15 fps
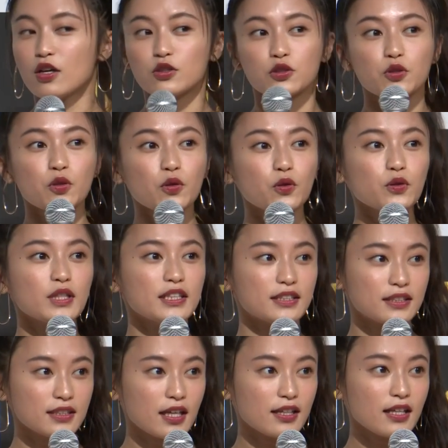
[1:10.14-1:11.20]
そうで
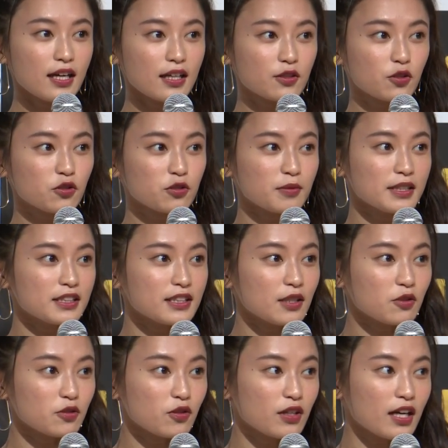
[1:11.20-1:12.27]
すねなんか特別な
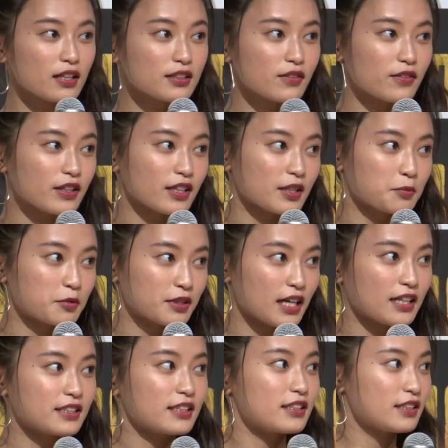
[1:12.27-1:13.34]
ことがあったわけでも
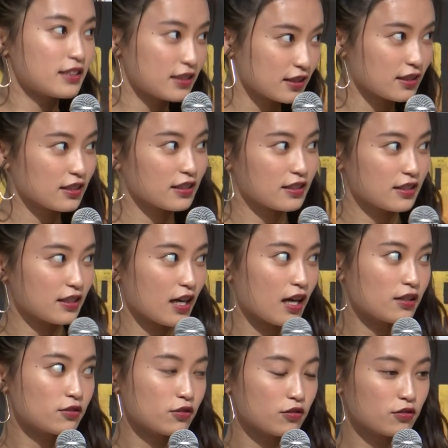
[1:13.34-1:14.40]
ないですし
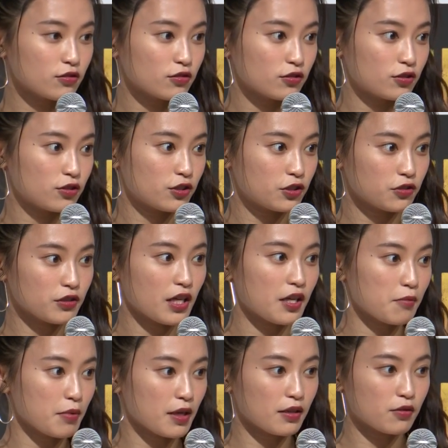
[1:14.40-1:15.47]
あの10周年
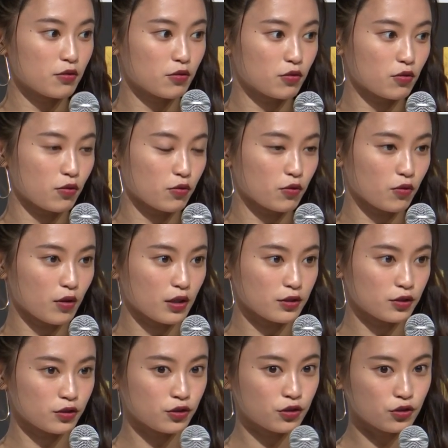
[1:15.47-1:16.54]
イベントとか
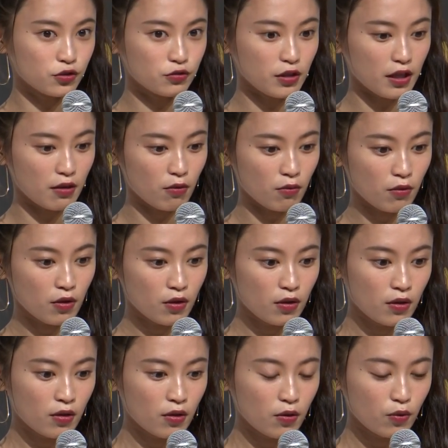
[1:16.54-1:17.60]
10周年
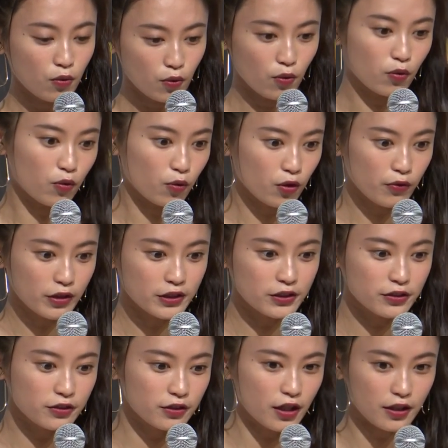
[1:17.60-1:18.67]
をお祝い
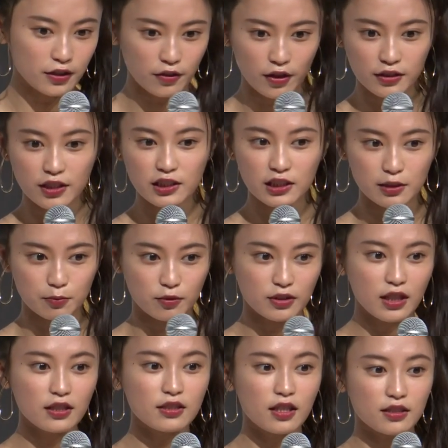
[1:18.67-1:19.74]
するかっていう話にも
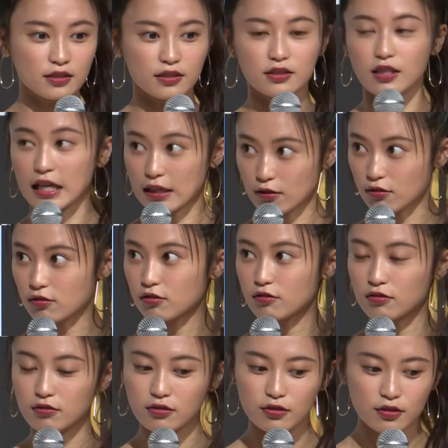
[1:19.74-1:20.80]
なったんですけ
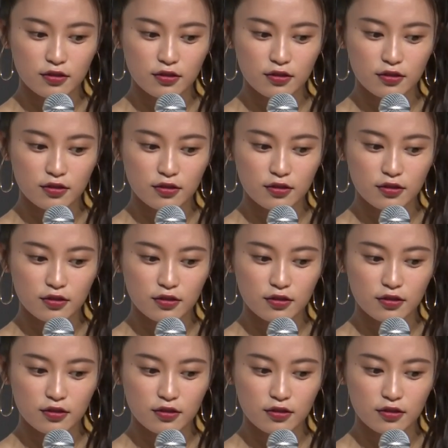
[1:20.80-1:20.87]
ど